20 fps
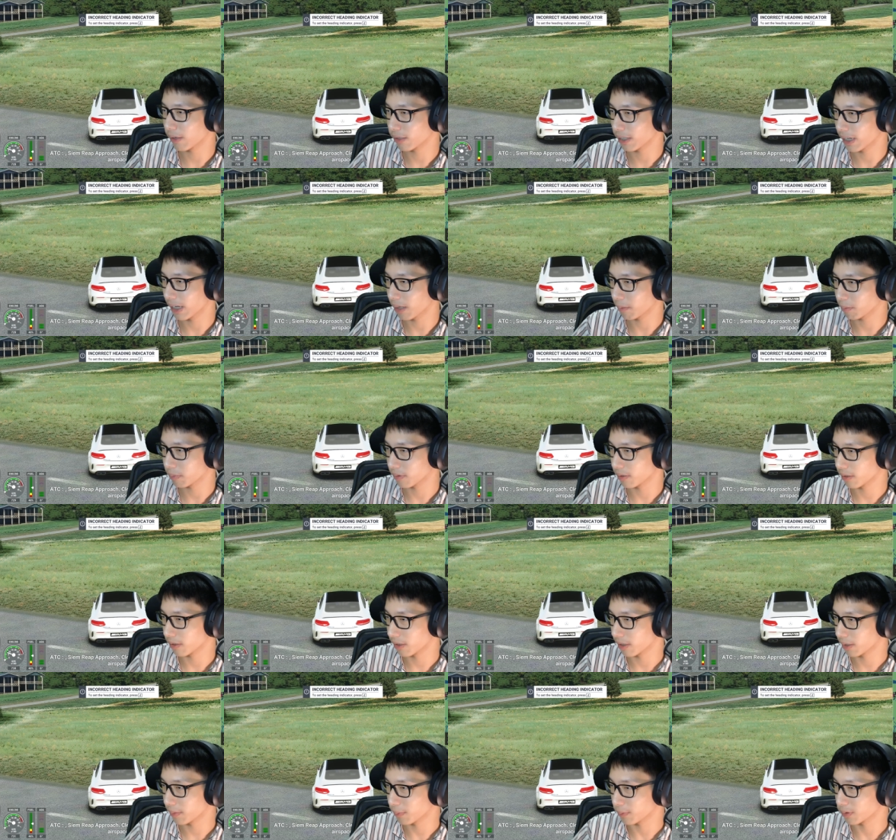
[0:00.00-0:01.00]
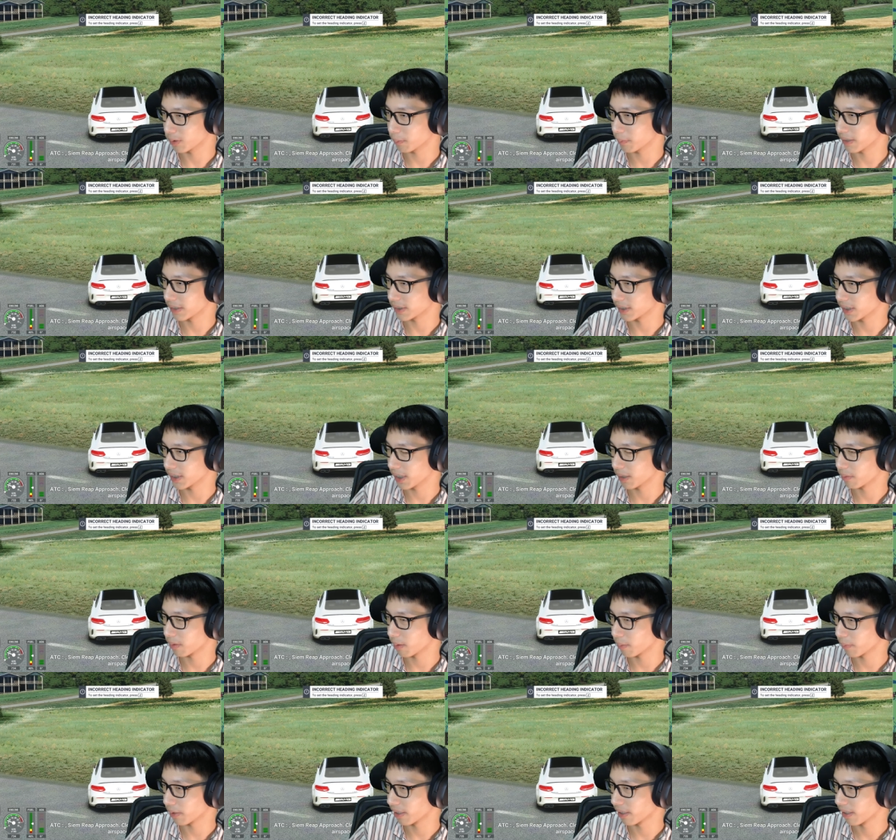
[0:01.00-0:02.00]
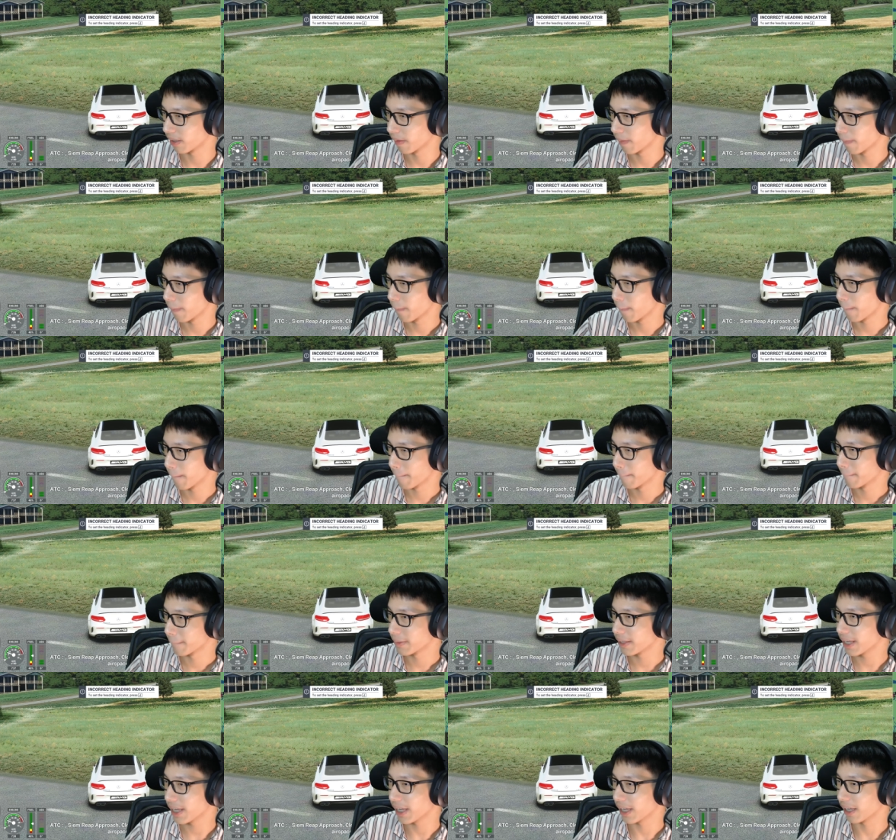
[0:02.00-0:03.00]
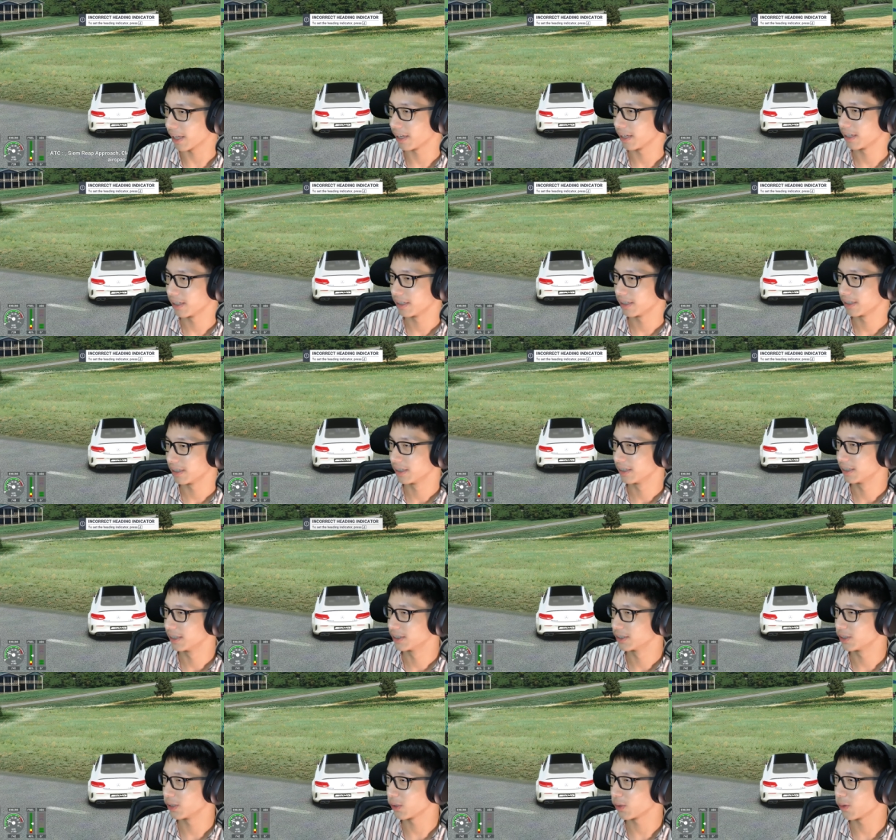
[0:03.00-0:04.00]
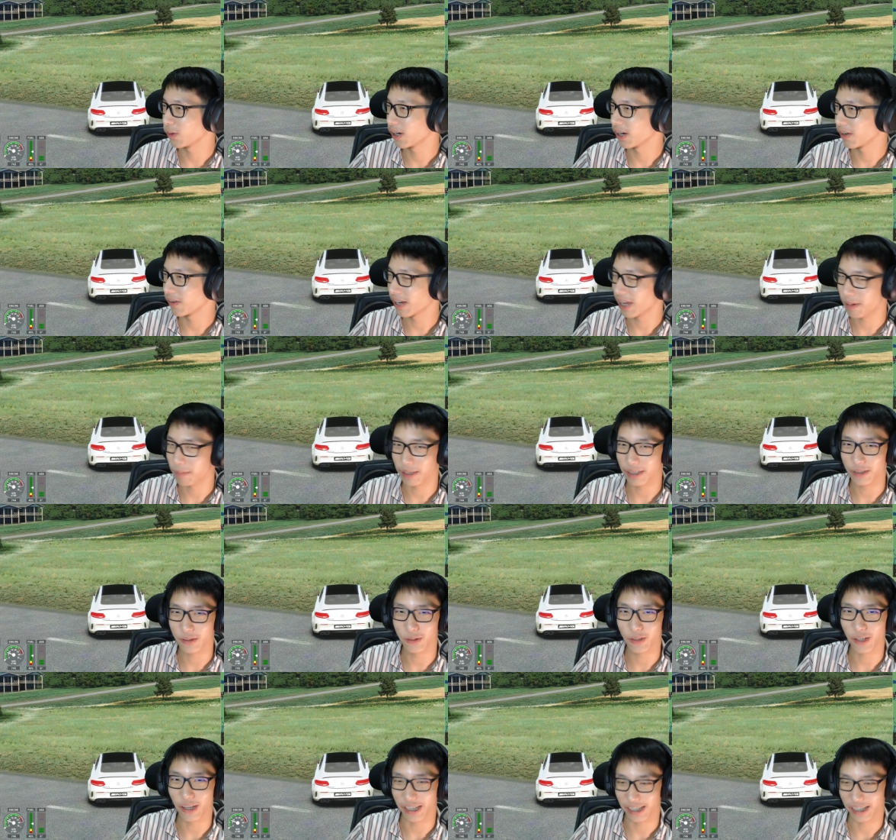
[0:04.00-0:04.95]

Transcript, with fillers: ครับเดี๋ยวผมจะเปิดสตรีมทำไมนี่โชกุนเอาหน้ามาให้ดูหน่อย